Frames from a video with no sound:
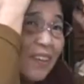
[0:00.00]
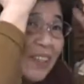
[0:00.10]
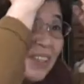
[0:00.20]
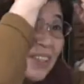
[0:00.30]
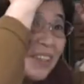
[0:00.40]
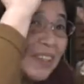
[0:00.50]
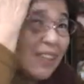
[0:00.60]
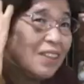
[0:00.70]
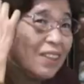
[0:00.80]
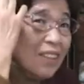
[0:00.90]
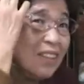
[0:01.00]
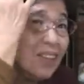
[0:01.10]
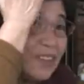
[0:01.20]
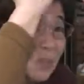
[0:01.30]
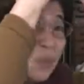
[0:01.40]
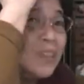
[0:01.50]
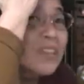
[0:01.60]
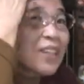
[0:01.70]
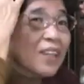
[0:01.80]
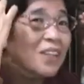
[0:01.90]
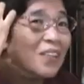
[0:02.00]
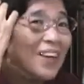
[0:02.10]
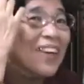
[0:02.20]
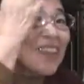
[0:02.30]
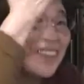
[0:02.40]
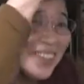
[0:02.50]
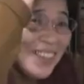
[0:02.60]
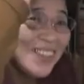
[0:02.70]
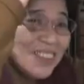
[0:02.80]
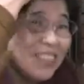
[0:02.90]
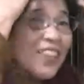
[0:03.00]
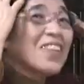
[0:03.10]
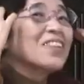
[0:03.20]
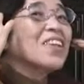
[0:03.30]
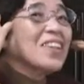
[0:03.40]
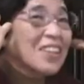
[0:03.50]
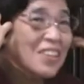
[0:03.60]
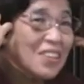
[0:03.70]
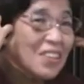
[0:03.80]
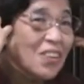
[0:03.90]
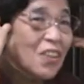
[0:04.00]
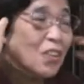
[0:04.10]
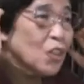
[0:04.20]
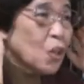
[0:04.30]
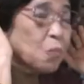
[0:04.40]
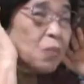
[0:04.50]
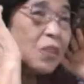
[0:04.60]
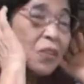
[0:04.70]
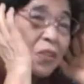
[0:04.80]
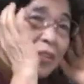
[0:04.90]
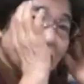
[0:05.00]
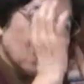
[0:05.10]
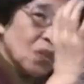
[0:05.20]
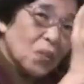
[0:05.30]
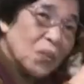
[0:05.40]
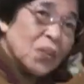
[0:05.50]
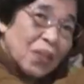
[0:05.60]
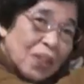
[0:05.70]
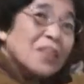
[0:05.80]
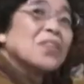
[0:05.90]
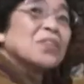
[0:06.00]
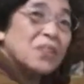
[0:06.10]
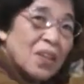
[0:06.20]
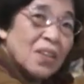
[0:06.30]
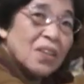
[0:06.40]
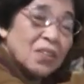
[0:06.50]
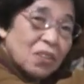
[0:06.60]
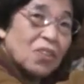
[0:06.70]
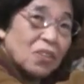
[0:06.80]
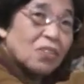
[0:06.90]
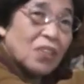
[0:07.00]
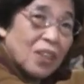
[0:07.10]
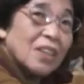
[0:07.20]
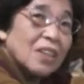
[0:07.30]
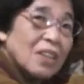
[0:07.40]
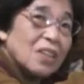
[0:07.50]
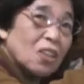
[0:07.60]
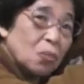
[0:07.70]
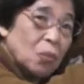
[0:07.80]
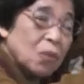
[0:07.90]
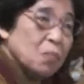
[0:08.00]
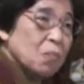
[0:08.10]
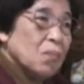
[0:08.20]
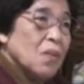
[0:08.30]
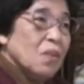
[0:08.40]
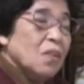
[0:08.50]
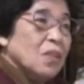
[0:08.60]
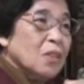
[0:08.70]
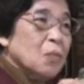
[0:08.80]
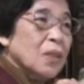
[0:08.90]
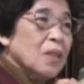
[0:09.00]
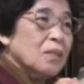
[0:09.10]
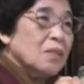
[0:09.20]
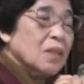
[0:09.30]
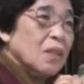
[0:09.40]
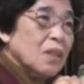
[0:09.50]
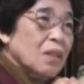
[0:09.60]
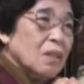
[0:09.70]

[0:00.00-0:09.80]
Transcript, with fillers: あれが塾が帽子になったような格好でね塞いでくれたんですよそれ熱風がそこずっと通っていったんでしょうねそこはよくわかんないんですけどもそれからしばらくしてから